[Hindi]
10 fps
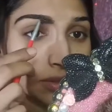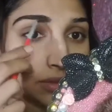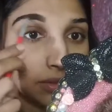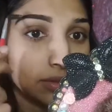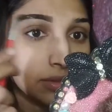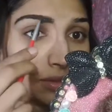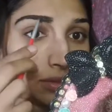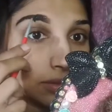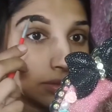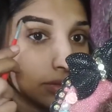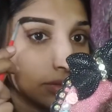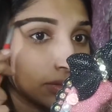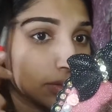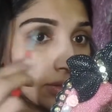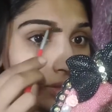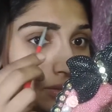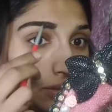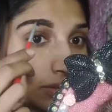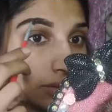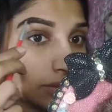इस तरीके से आपने इसको ब्लेंड
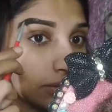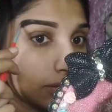कर लेना है